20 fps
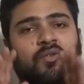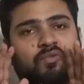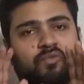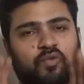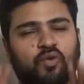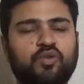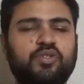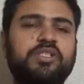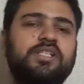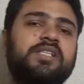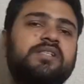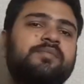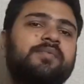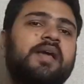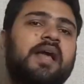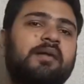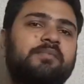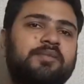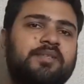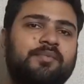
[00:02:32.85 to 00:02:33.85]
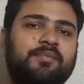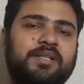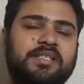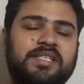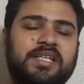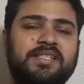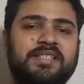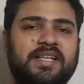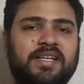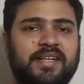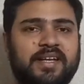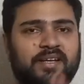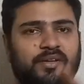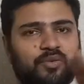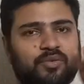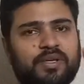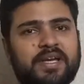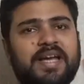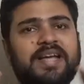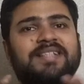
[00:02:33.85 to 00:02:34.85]
वो चीज़ भी आप समझ के चलिए
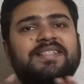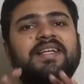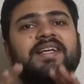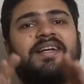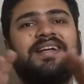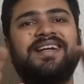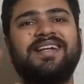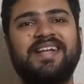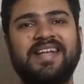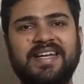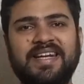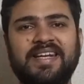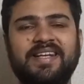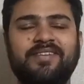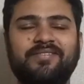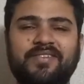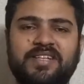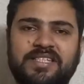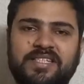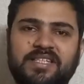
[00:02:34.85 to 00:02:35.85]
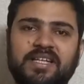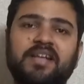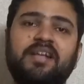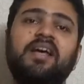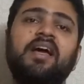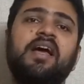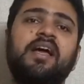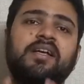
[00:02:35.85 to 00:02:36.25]
क्योंकि एज अ रिटेल इन्वेस्टर